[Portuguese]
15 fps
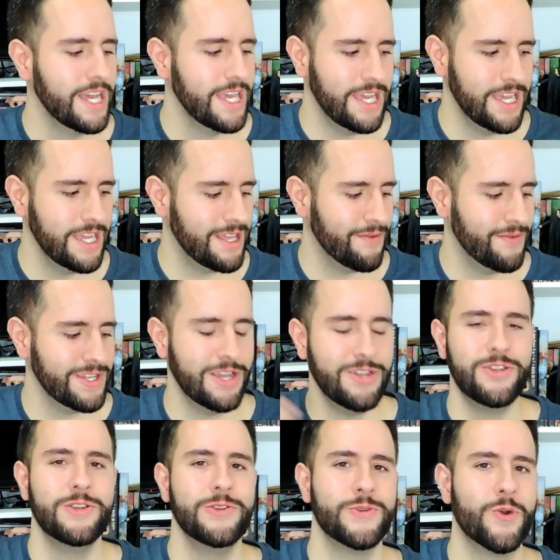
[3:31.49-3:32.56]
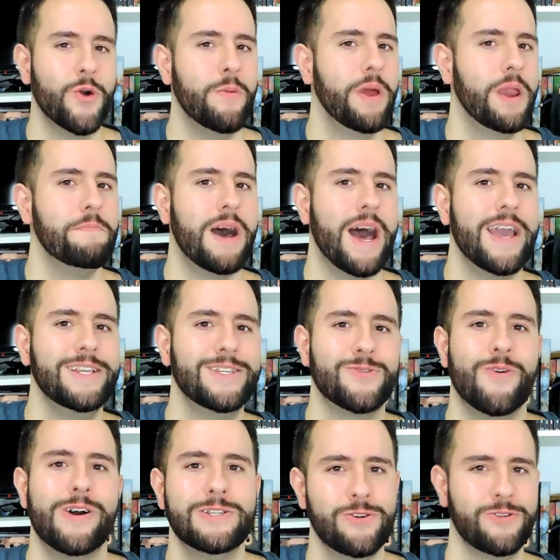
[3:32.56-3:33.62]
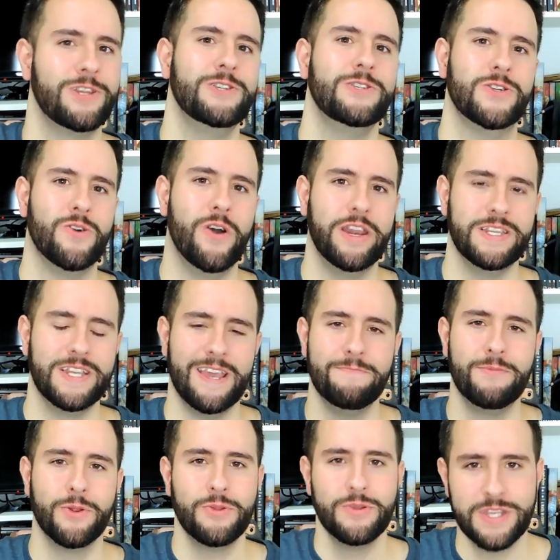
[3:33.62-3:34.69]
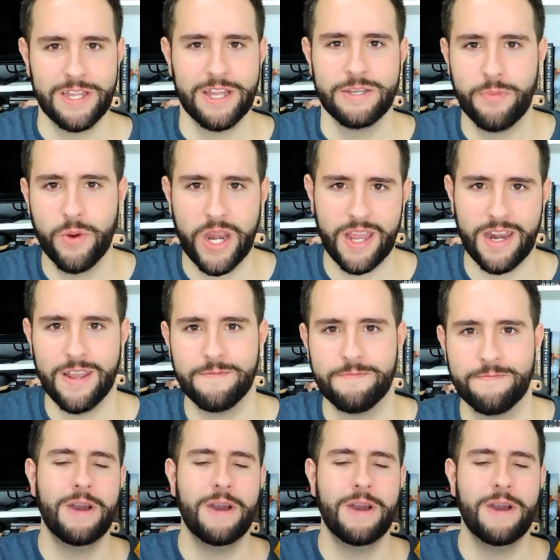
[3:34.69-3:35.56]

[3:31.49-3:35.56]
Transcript: e talvez a gente descubra mais com as outras histórias aí produzidas por ele.